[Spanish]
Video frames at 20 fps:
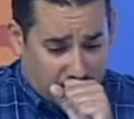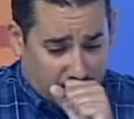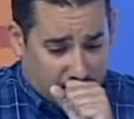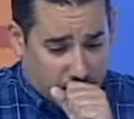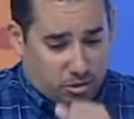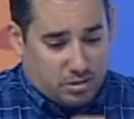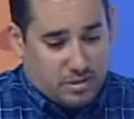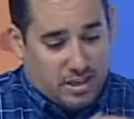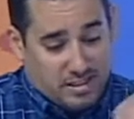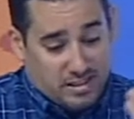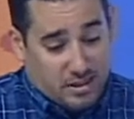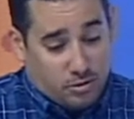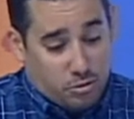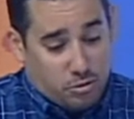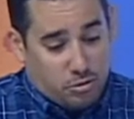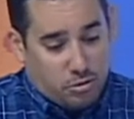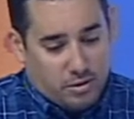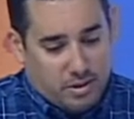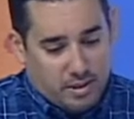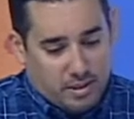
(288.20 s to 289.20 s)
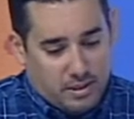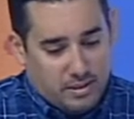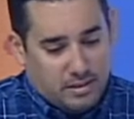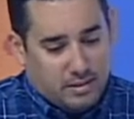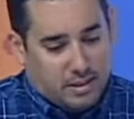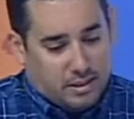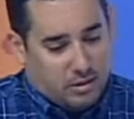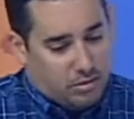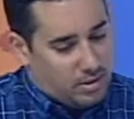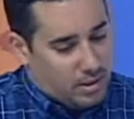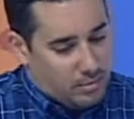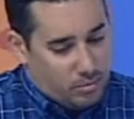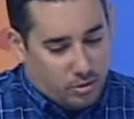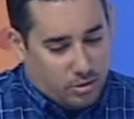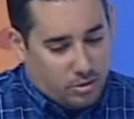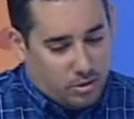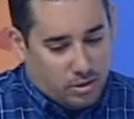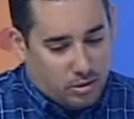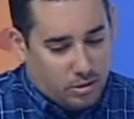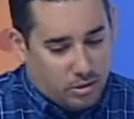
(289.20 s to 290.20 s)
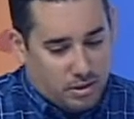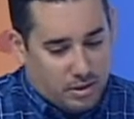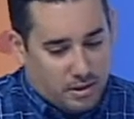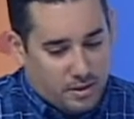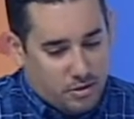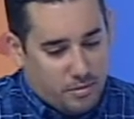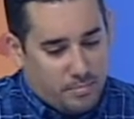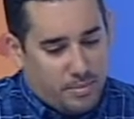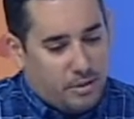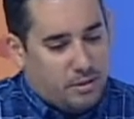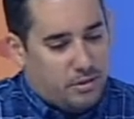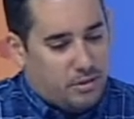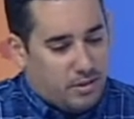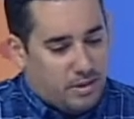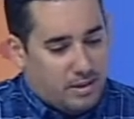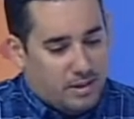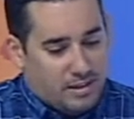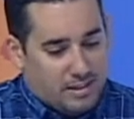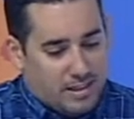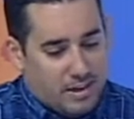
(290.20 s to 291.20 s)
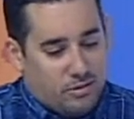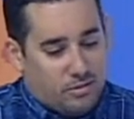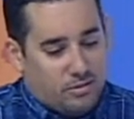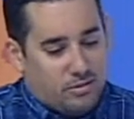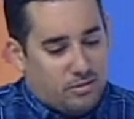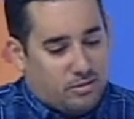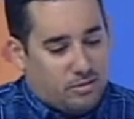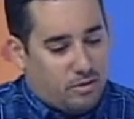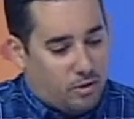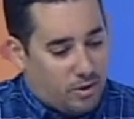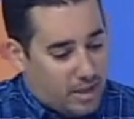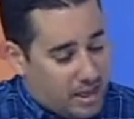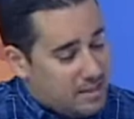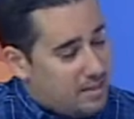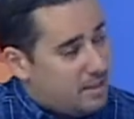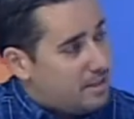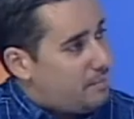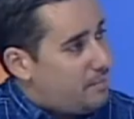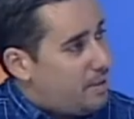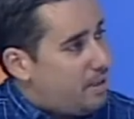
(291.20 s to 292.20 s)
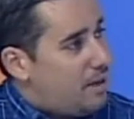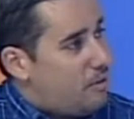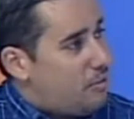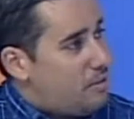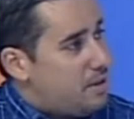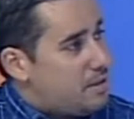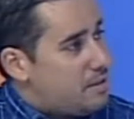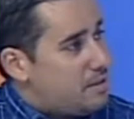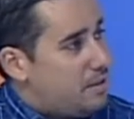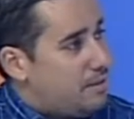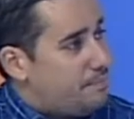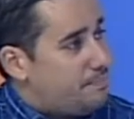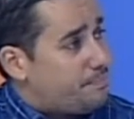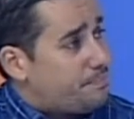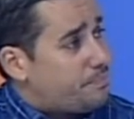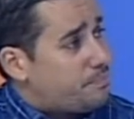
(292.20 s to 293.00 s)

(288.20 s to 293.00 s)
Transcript: Entonces hacen uso de él, que no estamos en contra de eso, pero claro, colasa también la urgencia. eso